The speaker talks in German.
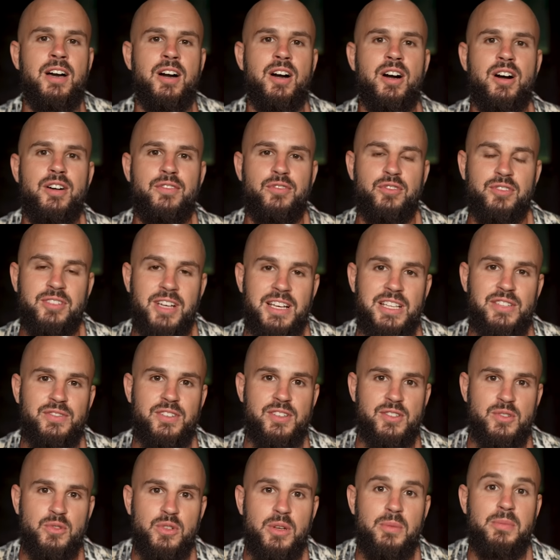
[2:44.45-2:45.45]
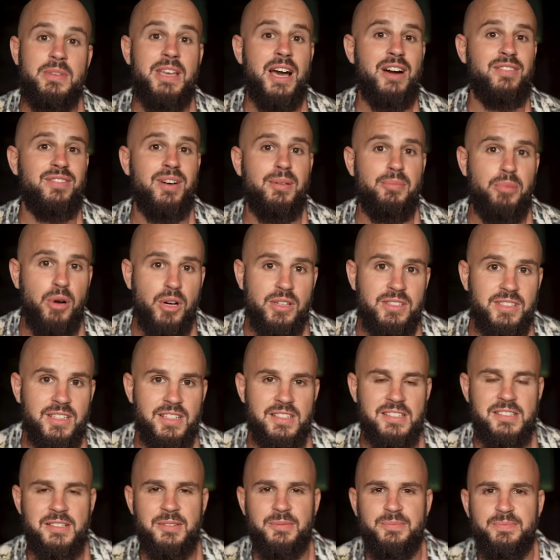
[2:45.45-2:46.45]
äh, für das, was du im Jahr verbockt
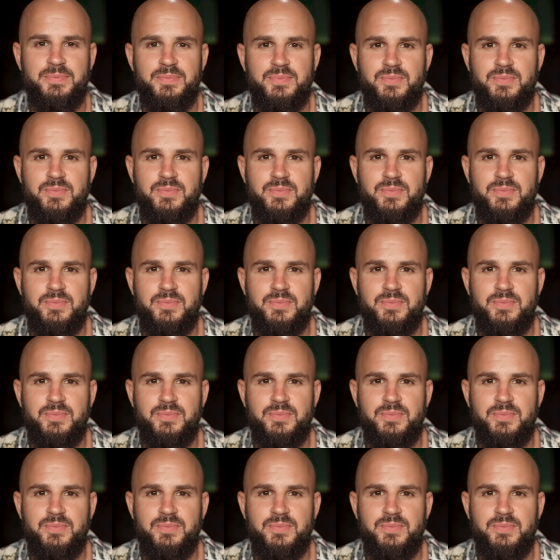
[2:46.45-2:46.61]
hast.